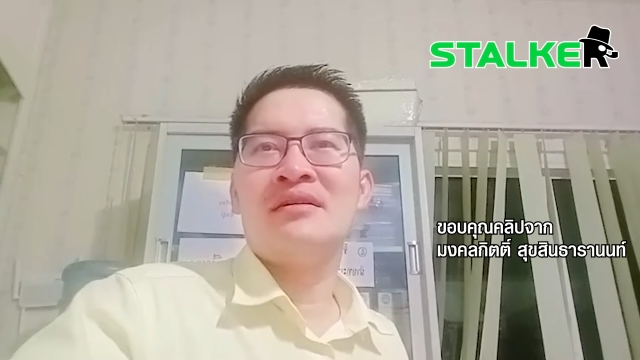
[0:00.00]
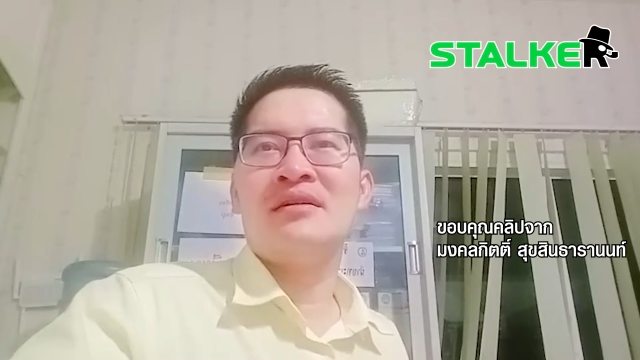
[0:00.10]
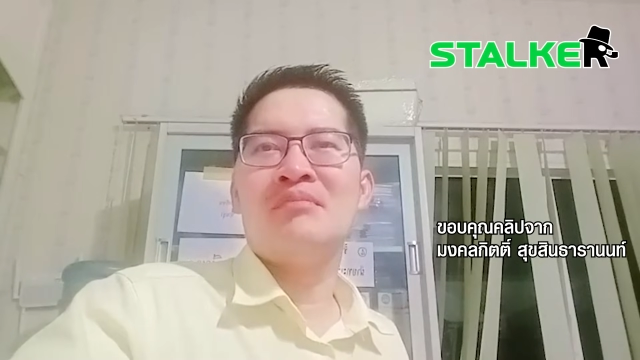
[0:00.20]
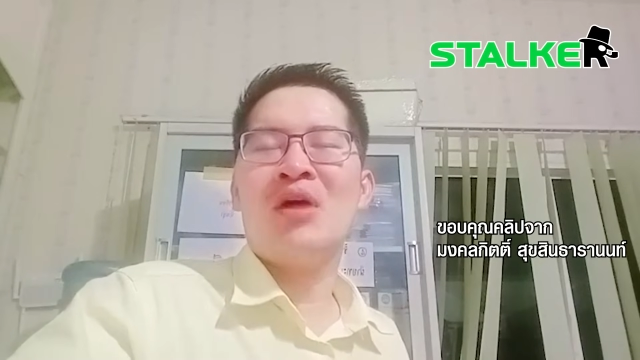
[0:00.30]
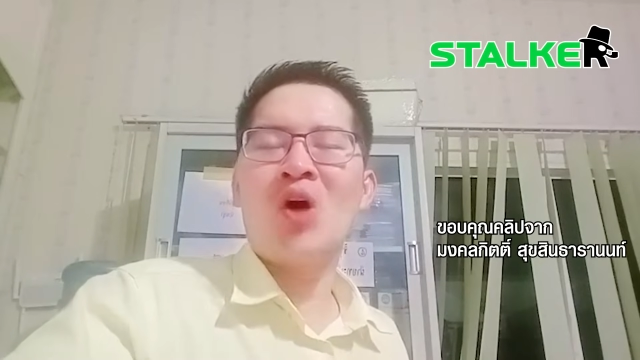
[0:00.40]

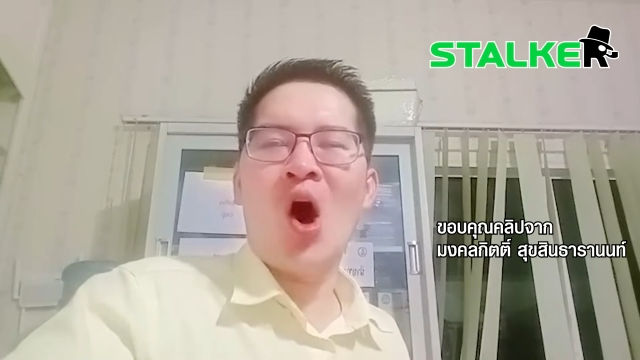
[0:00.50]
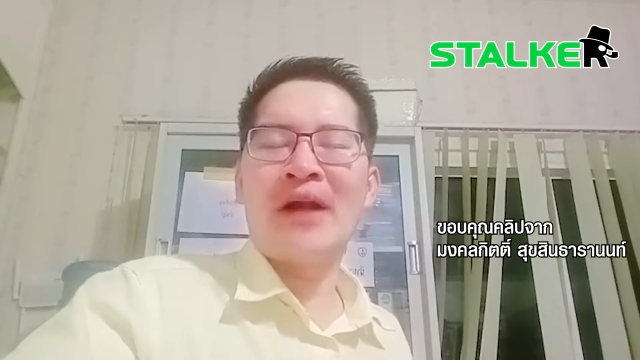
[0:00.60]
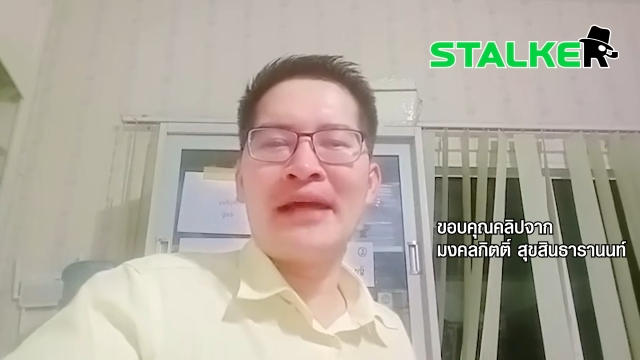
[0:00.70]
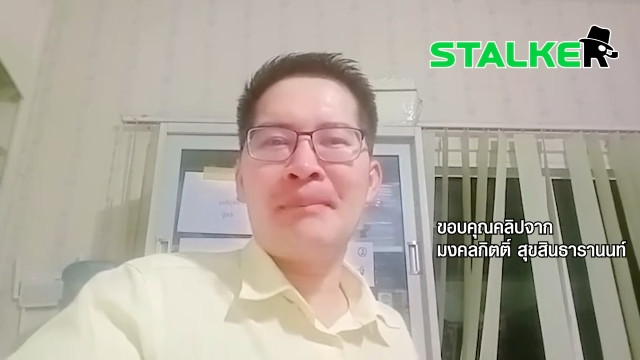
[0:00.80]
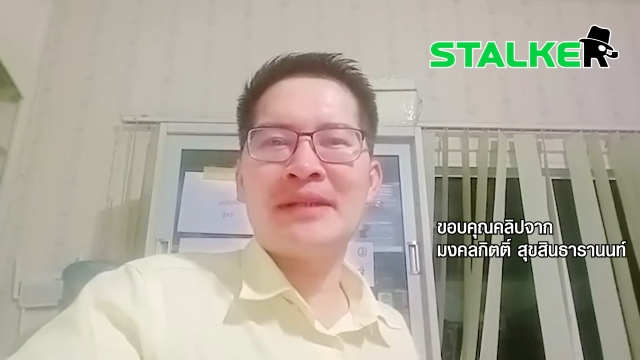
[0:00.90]
เมื่อก่อน
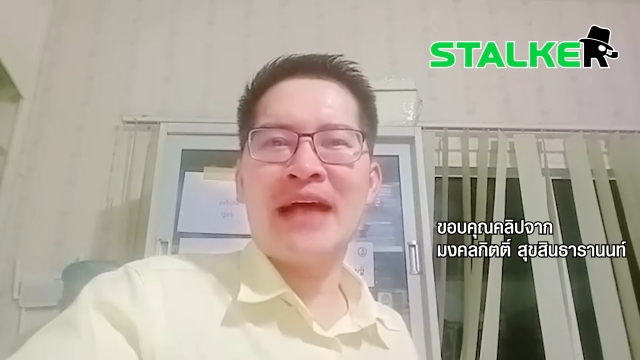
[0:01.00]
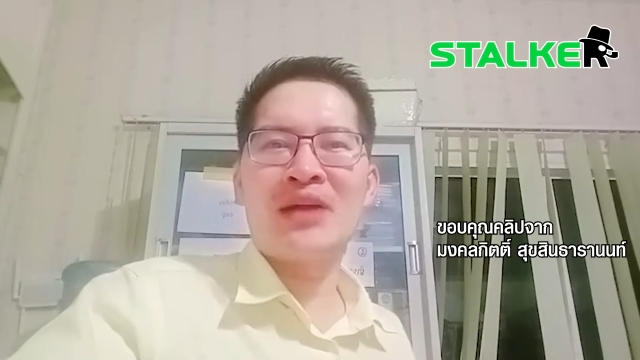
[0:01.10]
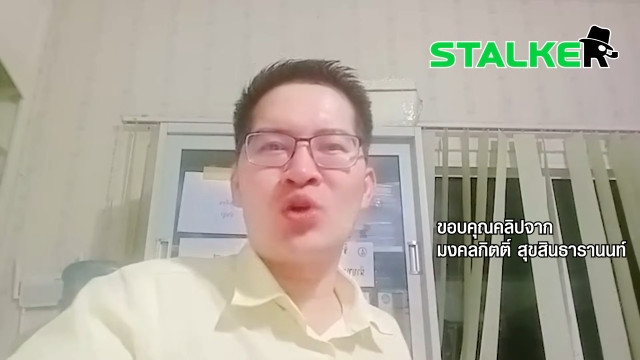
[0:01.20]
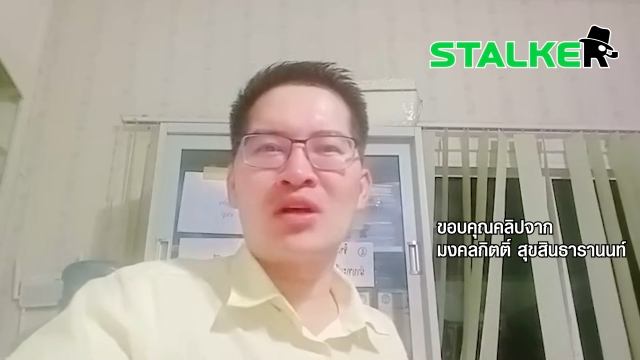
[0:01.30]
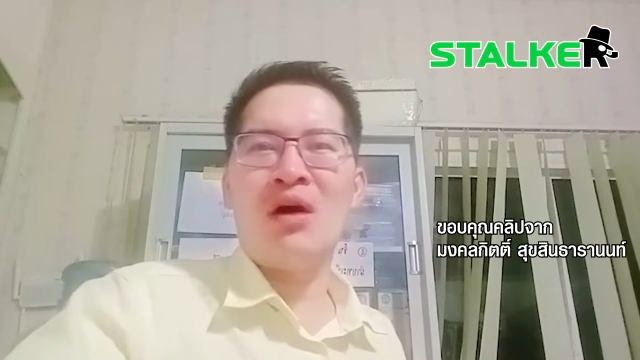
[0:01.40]
เนี้ยประชา
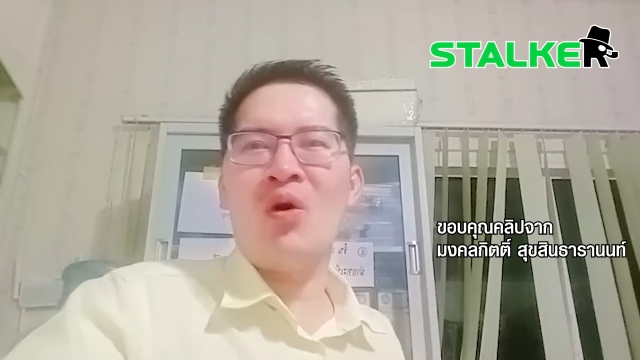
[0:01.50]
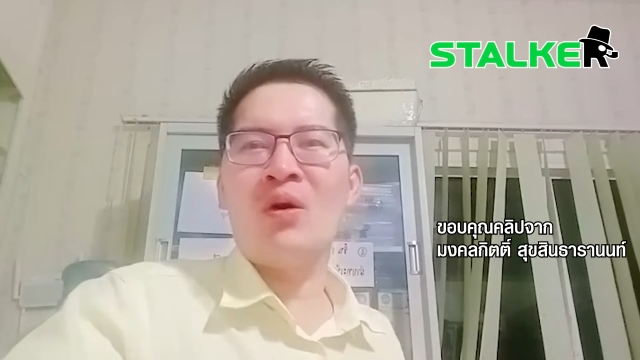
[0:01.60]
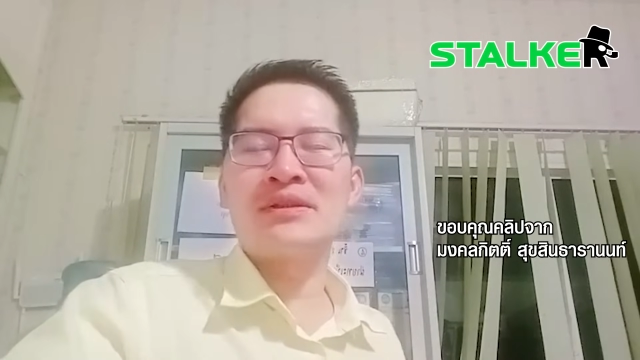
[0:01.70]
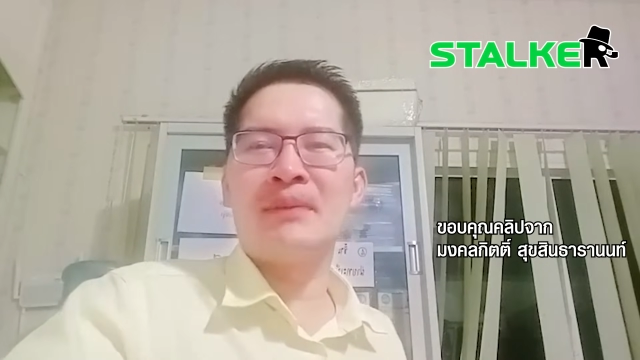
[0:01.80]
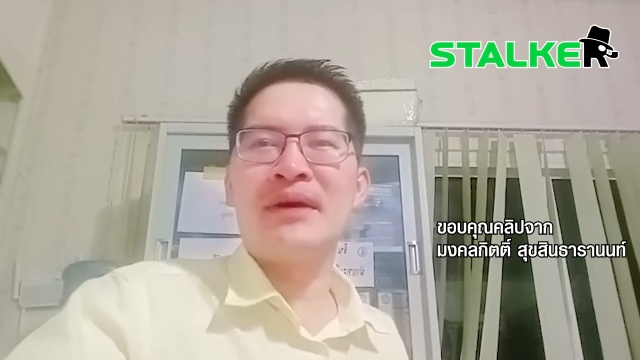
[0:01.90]
ชนก็คง
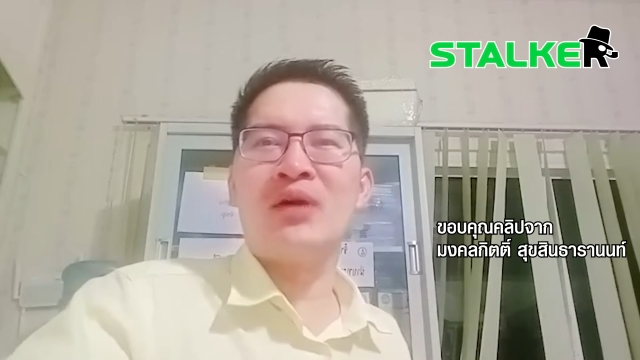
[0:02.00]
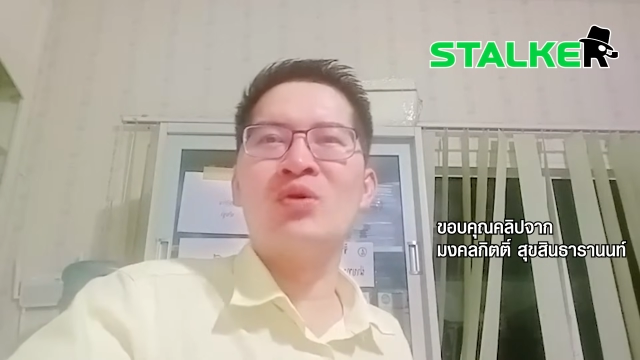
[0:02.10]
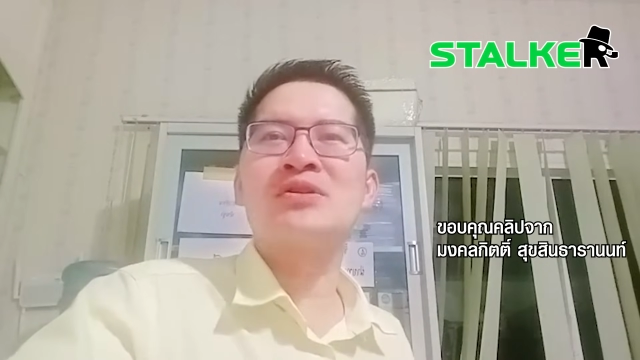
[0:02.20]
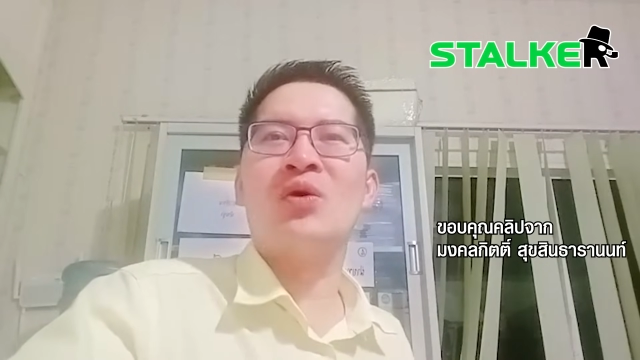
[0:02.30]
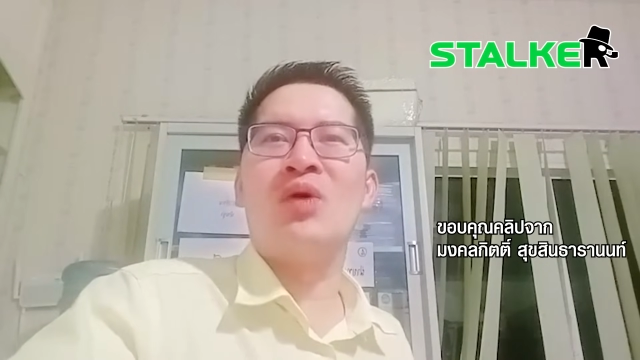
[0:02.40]
จะเบื่อลุ
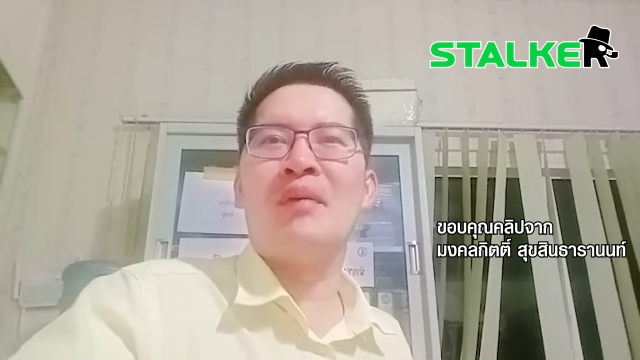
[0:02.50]
งตู่